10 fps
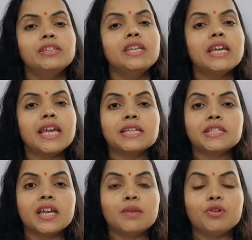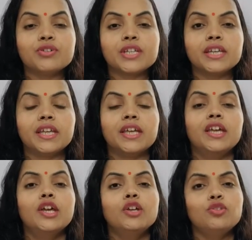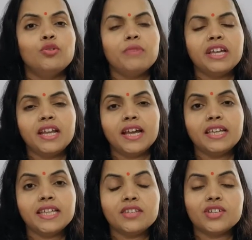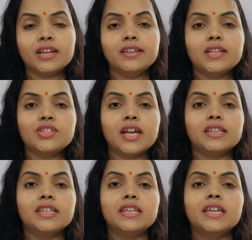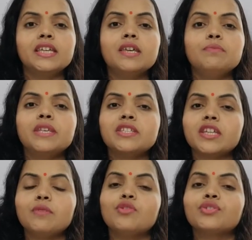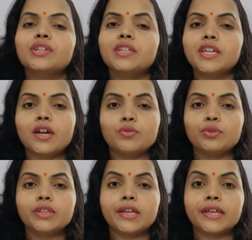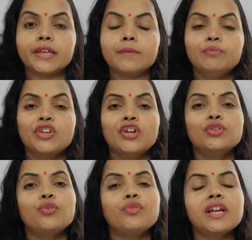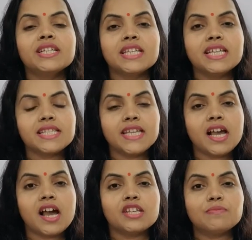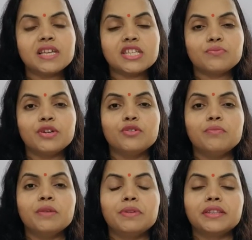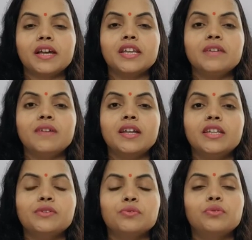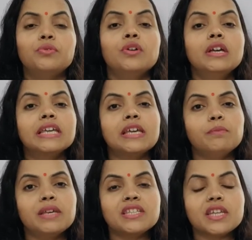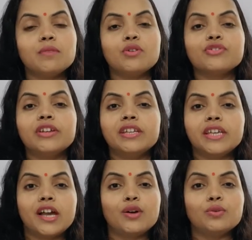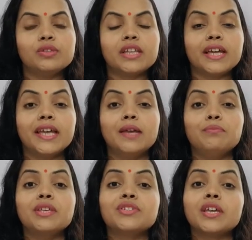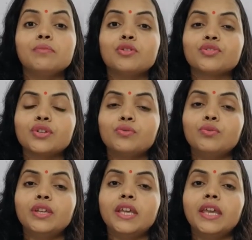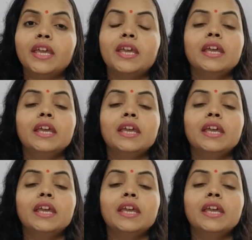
ये कैसा एबॉर्शन है तो महिलाएं ये जानना चाहती हैं कि मिस्ड एबॉर्शन क्या होता है तो फ्रेंड्स इसलिए आज मैं इस वीडियो में बताने वाली हूँ कि मिस्ड एबॉर्शन क्या होता है मिस्ड एबॉर्शन होने के